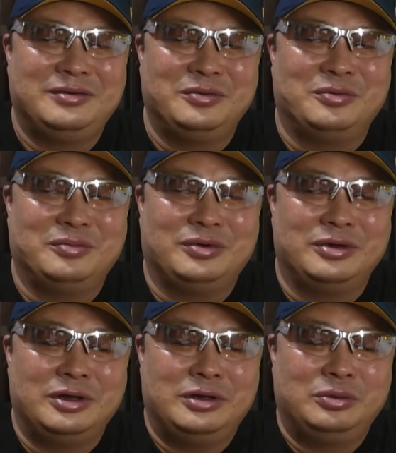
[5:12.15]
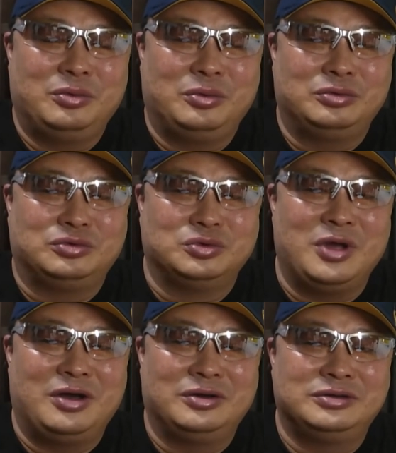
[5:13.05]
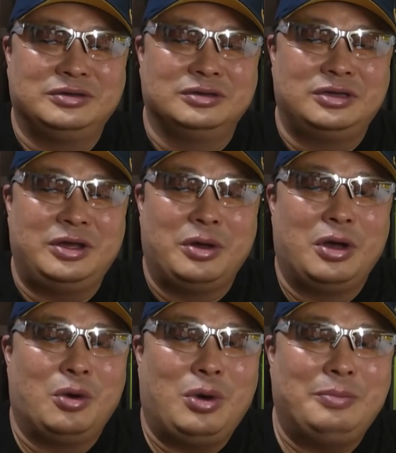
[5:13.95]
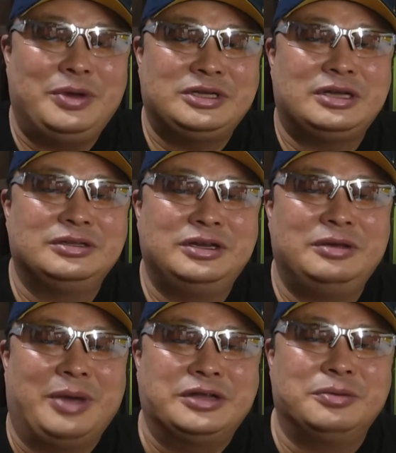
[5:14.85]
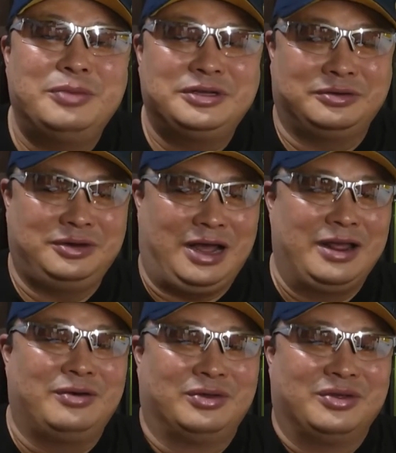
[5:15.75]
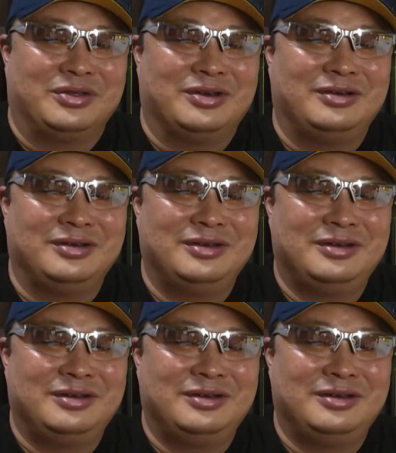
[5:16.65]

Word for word: 그리고 뭐 또 중요한 것은 그때 화폐상들이 매점 매석은 안 했거든요.